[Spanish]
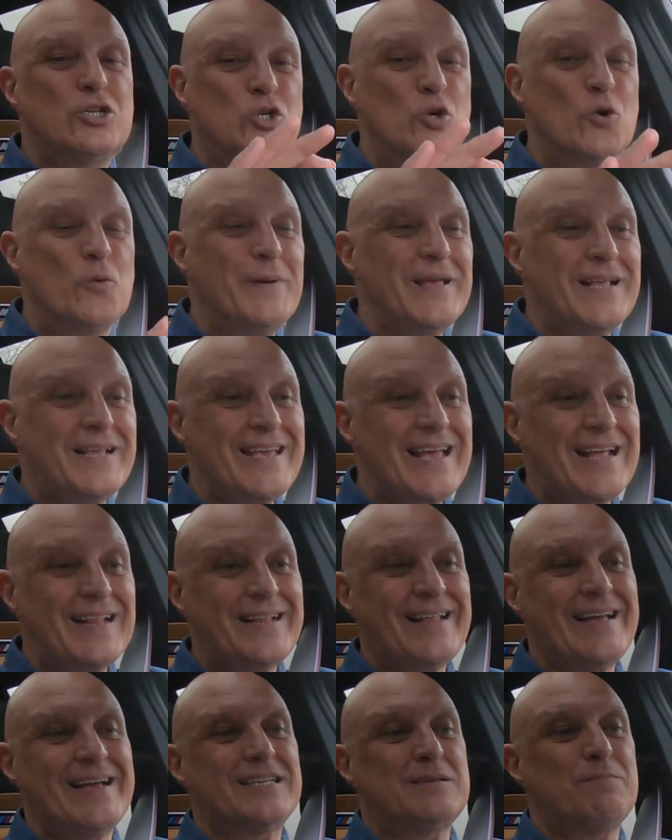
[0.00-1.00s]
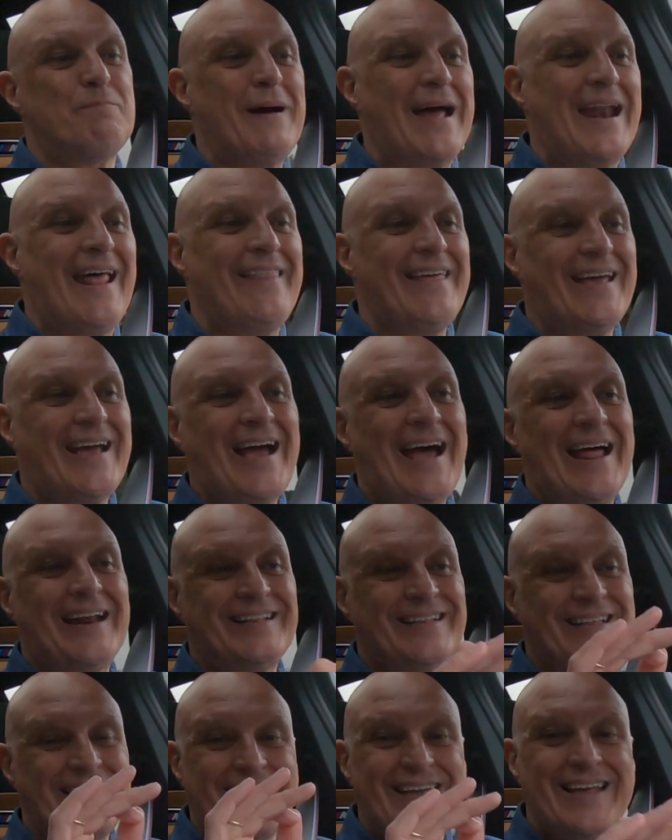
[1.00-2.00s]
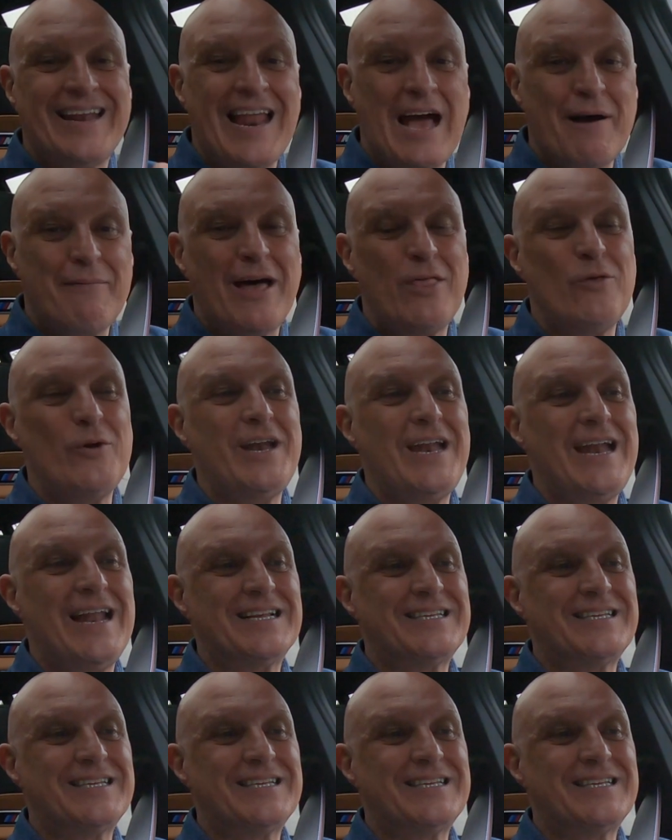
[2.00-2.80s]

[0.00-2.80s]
suficientes para dejarte clavado en el